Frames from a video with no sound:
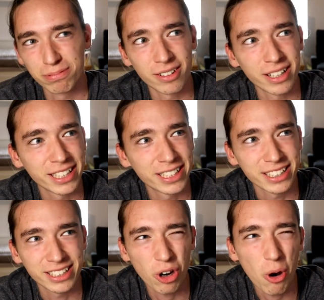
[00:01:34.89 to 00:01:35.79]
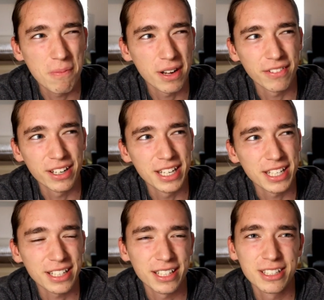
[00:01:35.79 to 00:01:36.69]
boah, ich, ich komme irgendwie
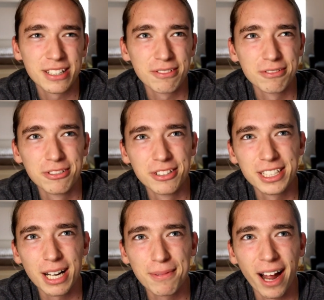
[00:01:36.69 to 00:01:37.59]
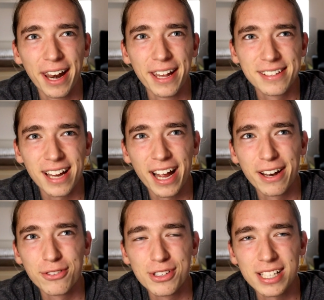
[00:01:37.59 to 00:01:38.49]
nicht dazu, ich habe keine
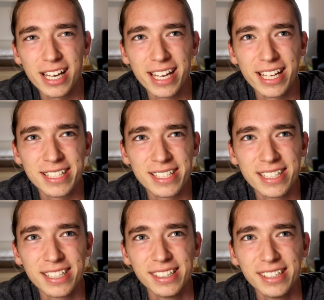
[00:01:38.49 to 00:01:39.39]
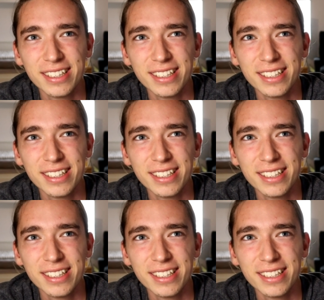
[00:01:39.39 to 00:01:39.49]
Zeit fürs Lesen.